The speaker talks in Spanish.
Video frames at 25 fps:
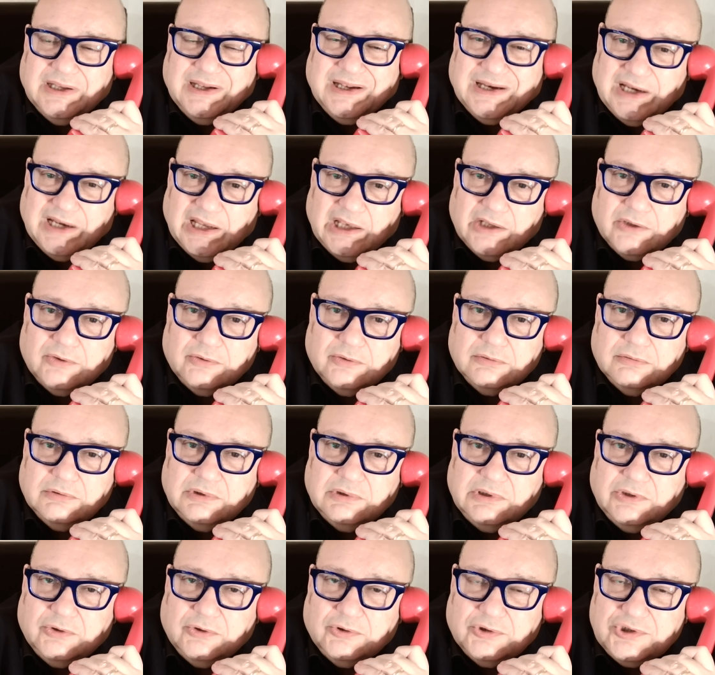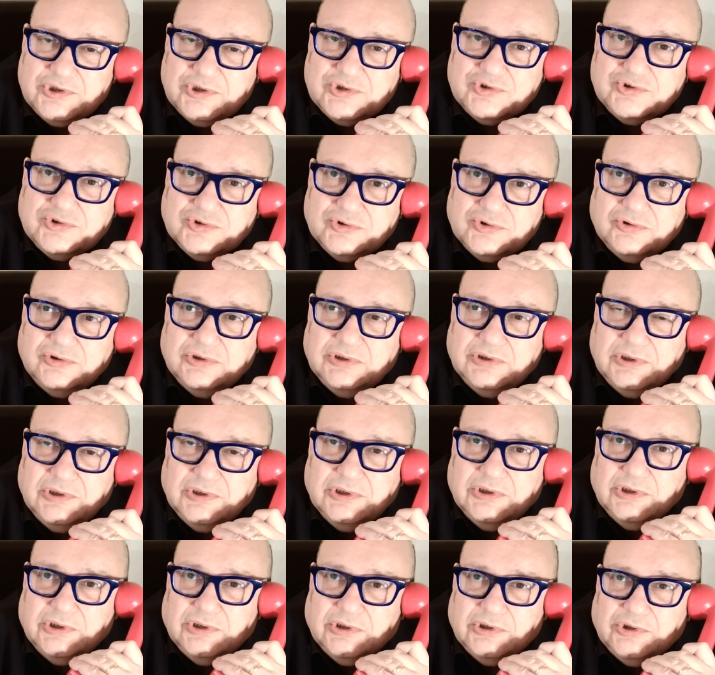Claro, y con eso
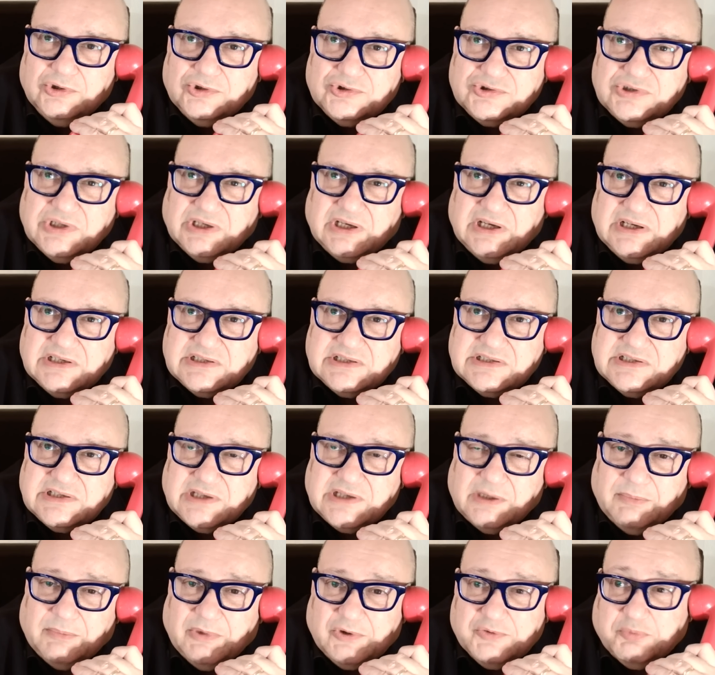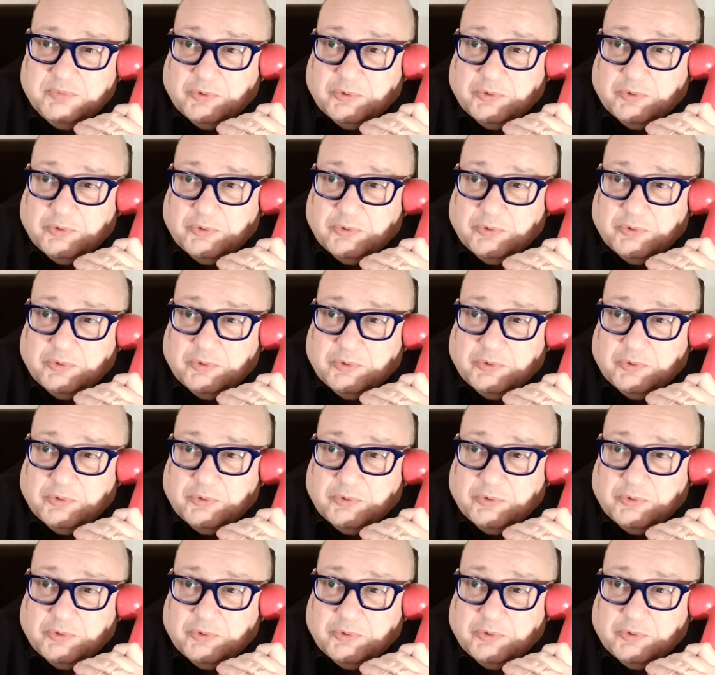los dejas desarmados,